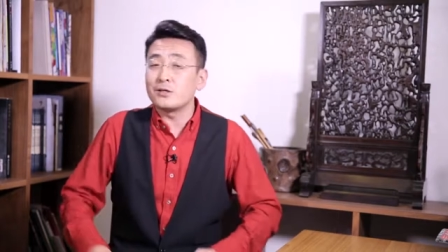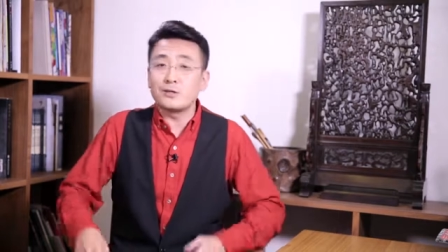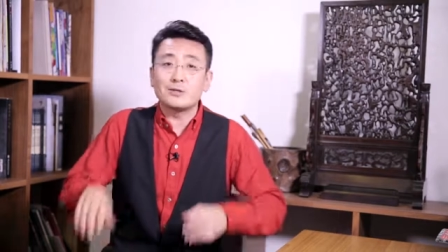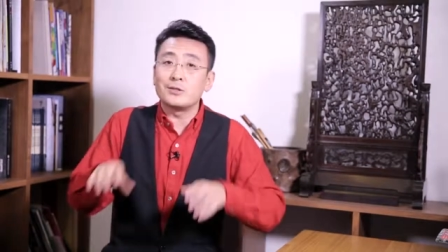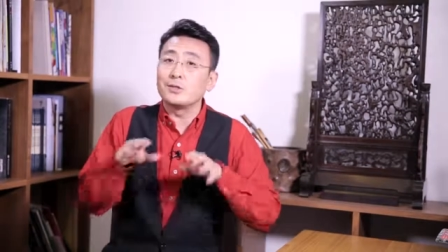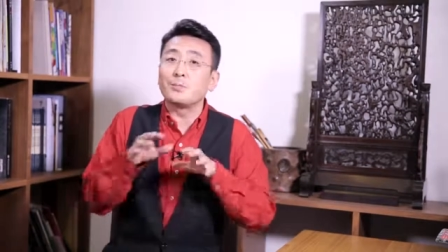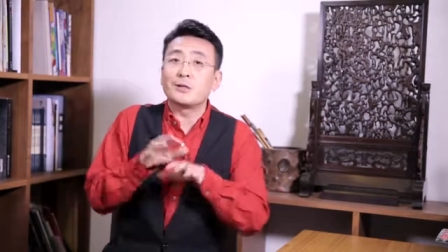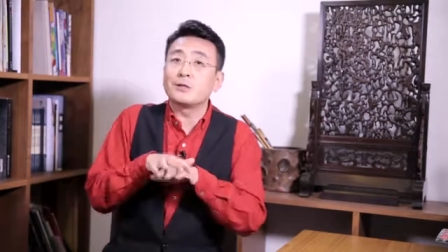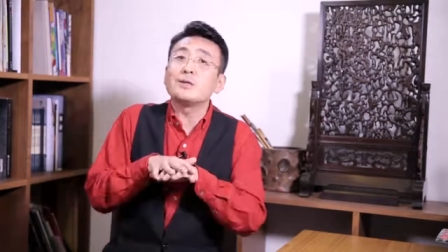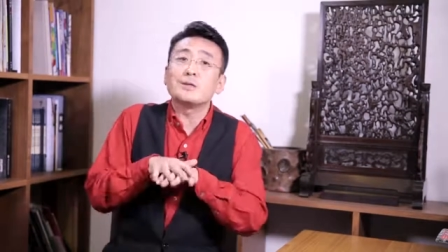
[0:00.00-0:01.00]
且自己
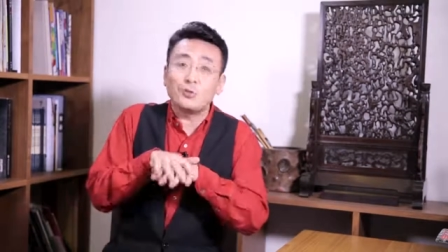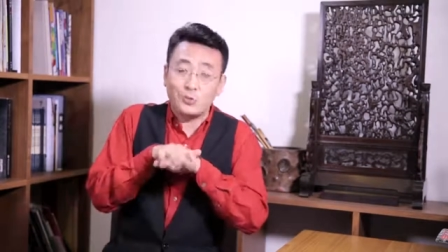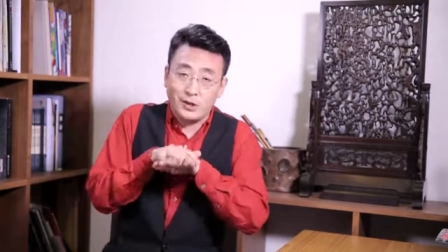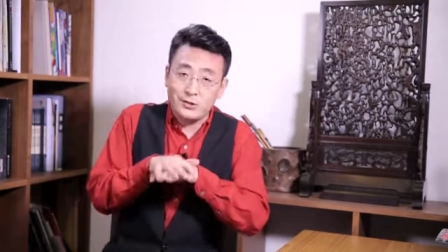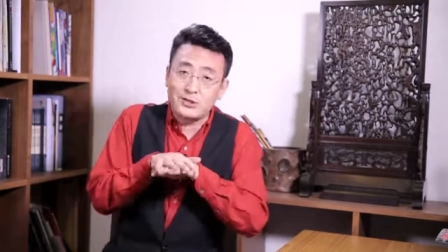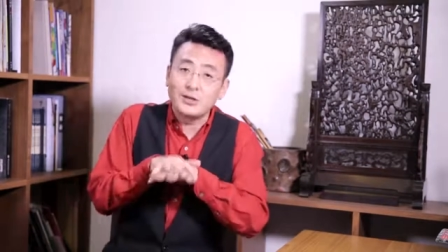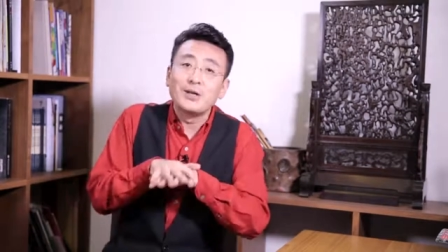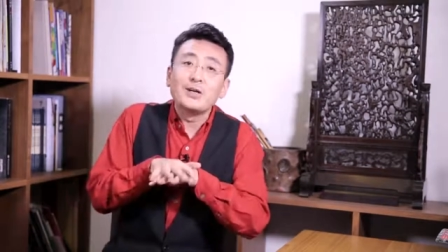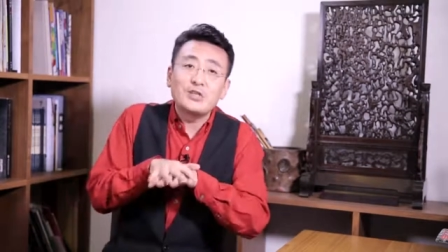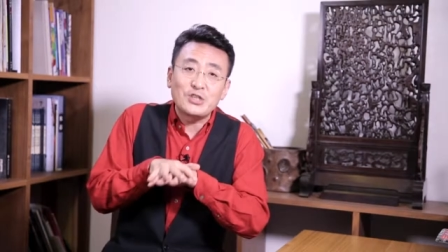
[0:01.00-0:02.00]
本身就当
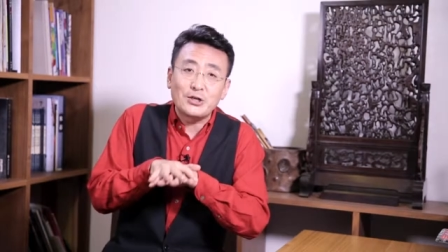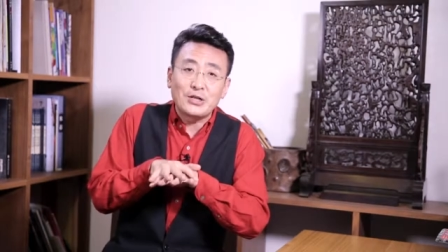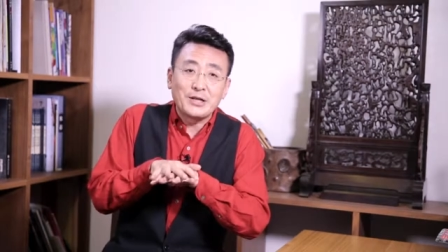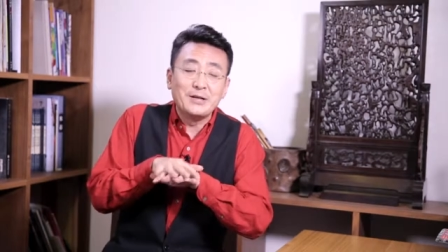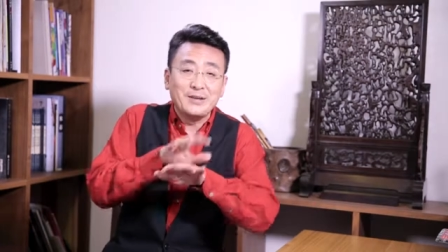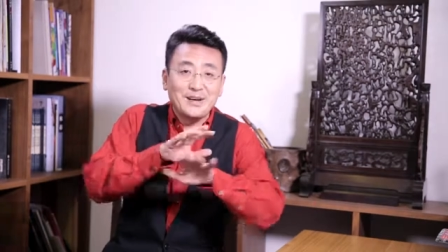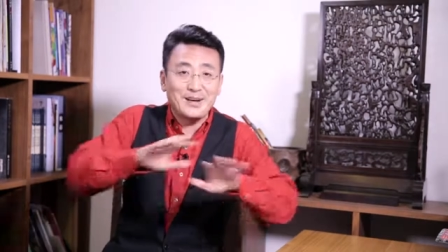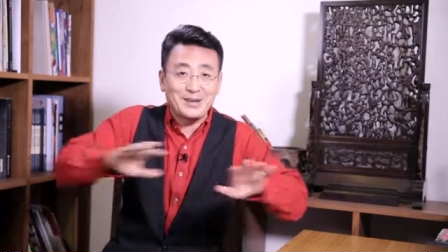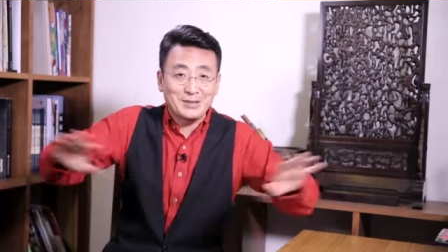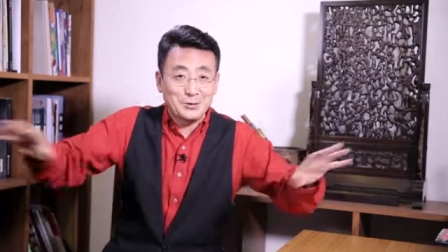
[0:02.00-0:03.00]
经理人，
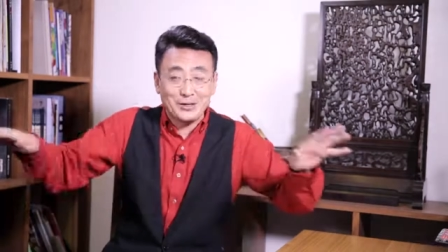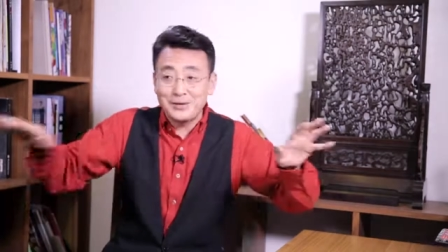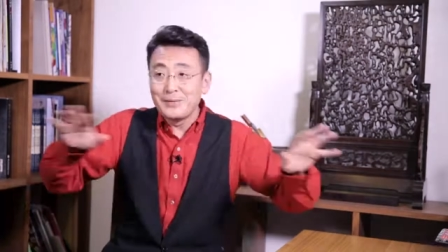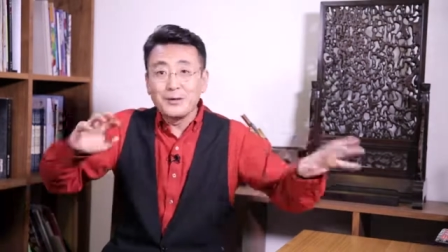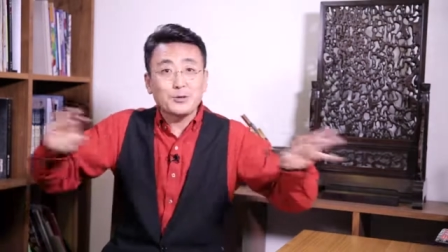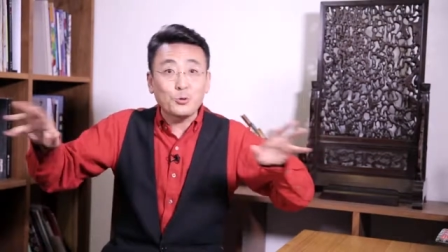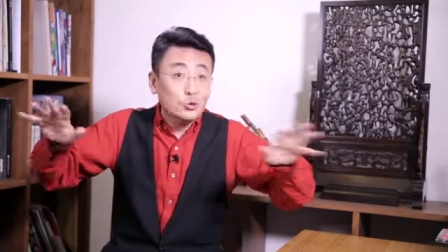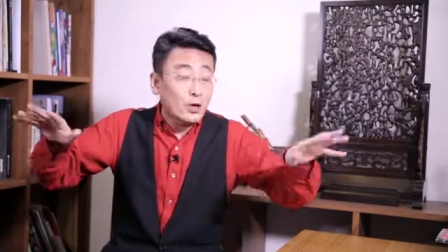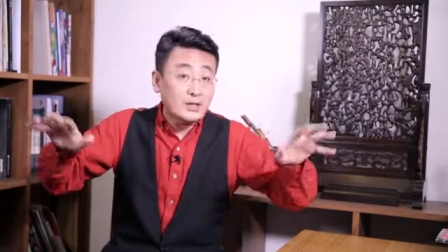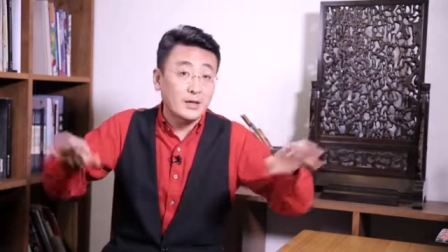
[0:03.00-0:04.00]
就是都
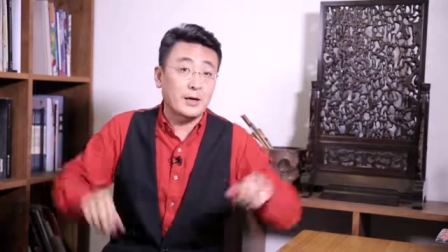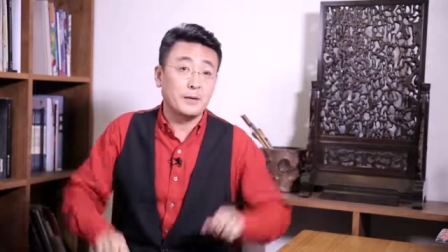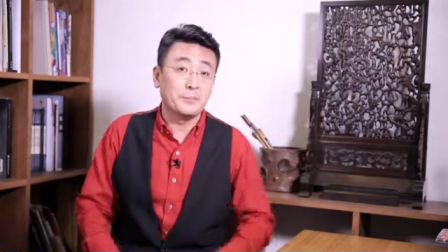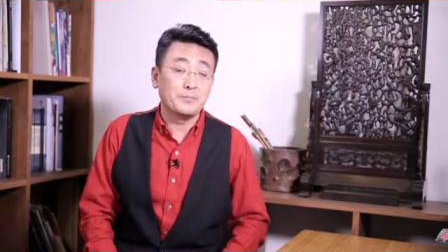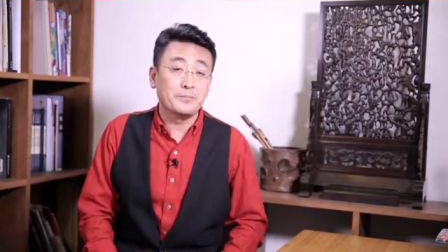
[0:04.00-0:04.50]
串起来了。